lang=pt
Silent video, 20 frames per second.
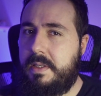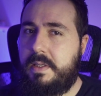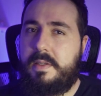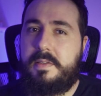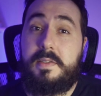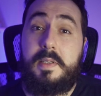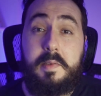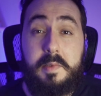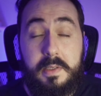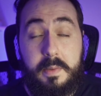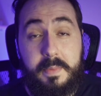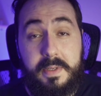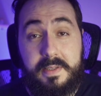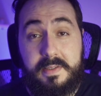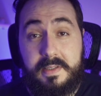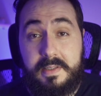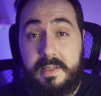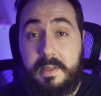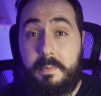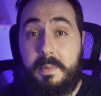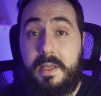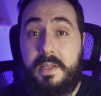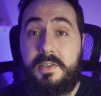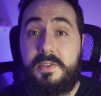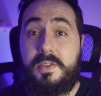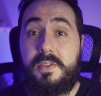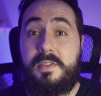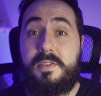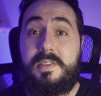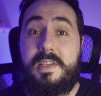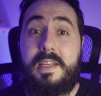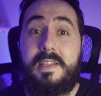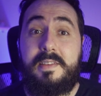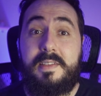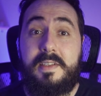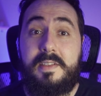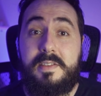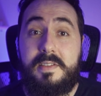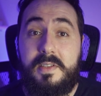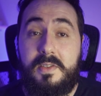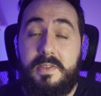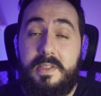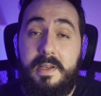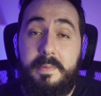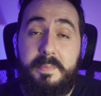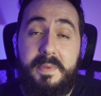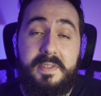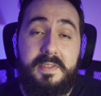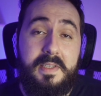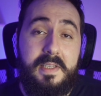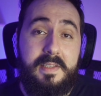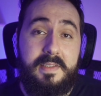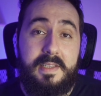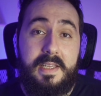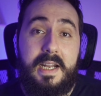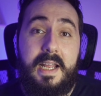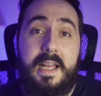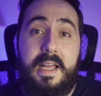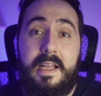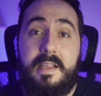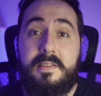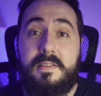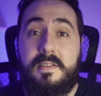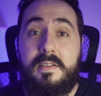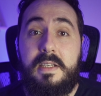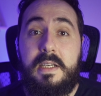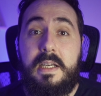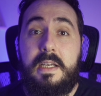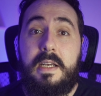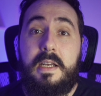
E sem saber exatamente se a intenção da pesquisa era essa,